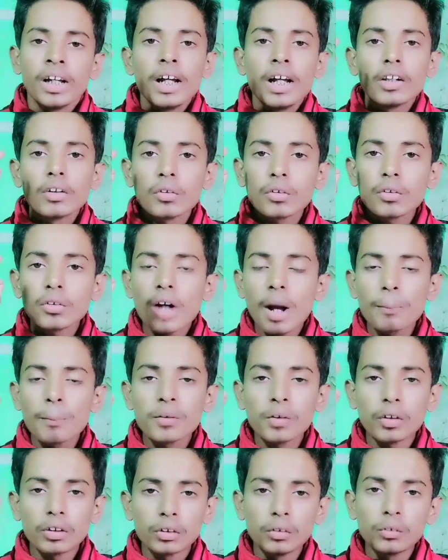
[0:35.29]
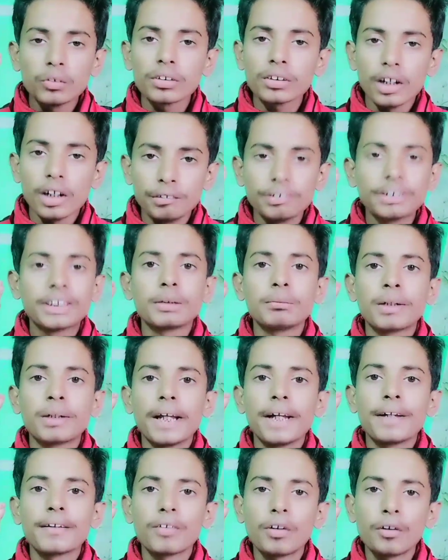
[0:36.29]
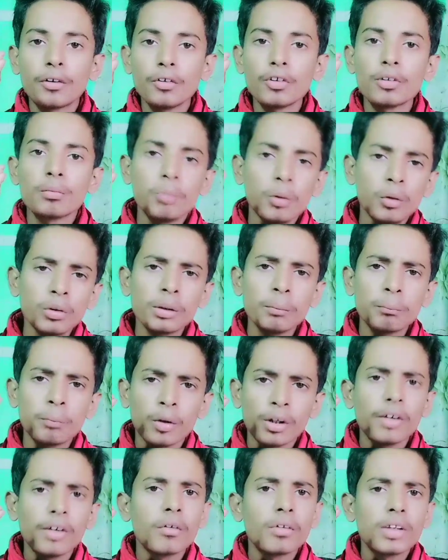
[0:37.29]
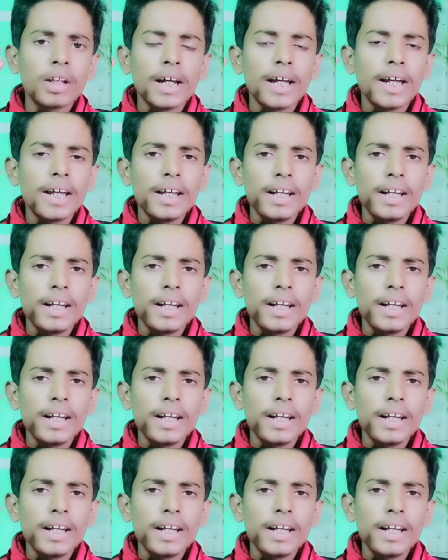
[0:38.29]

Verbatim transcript: तो दोस्तों आप शॉर्ट नोट्स अवश्य बनाएं शॉर्ट नोट्स बहुत इंपॉर्टेंट होता है